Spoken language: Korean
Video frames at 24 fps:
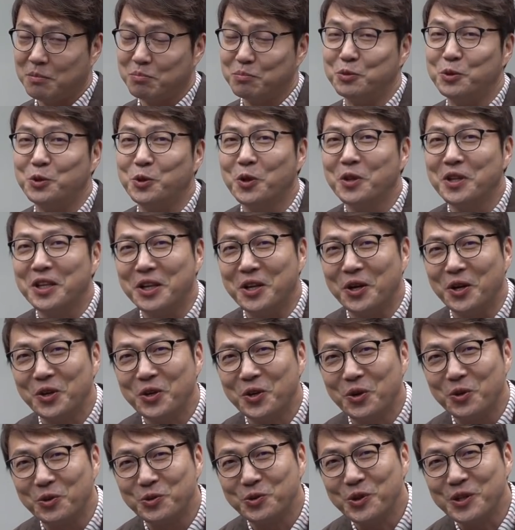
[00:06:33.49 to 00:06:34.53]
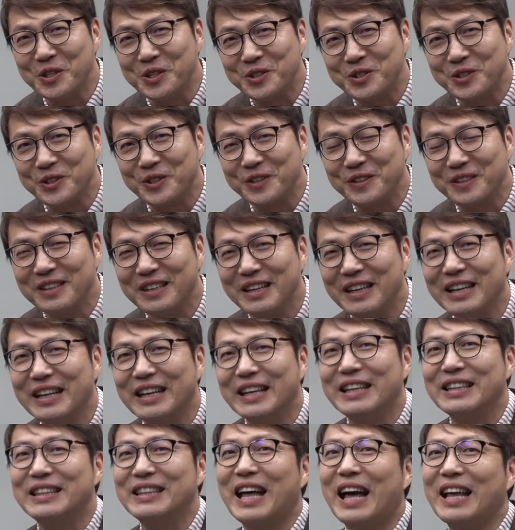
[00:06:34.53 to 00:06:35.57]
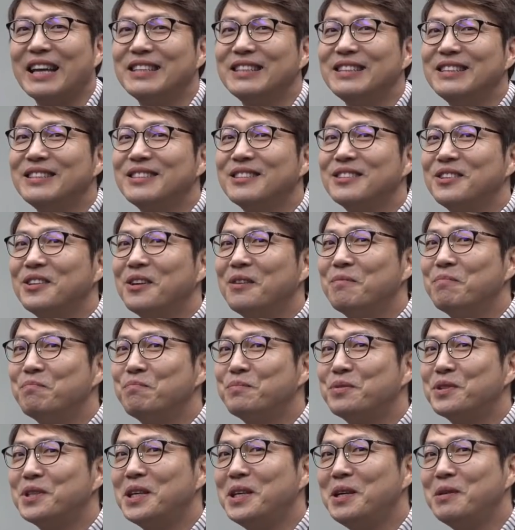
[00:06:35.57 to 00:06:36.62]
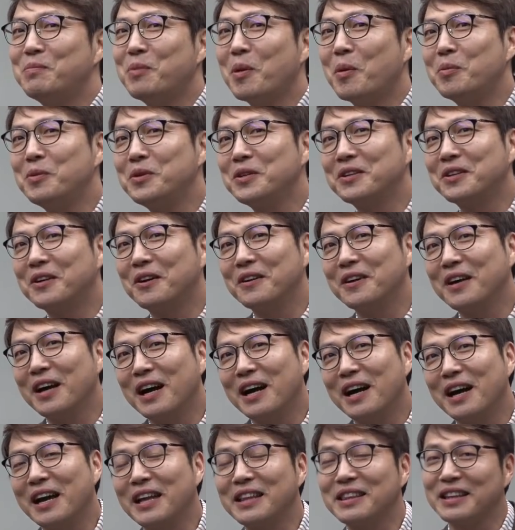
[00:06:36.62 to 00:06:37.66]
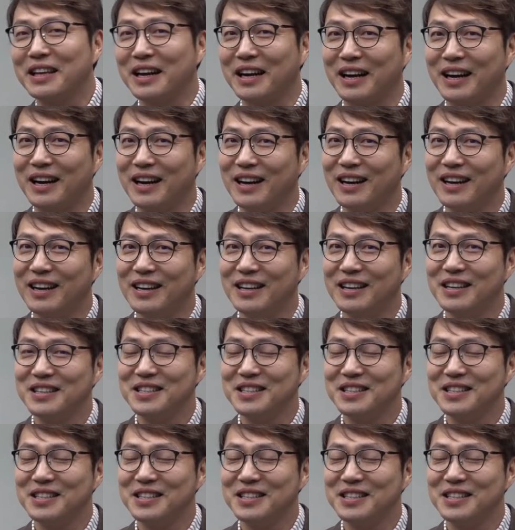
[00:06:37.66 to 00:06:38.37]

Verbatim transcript: 물론 이런 경우도 있죠. 나는 트럼프를 뽑을 거야 했다가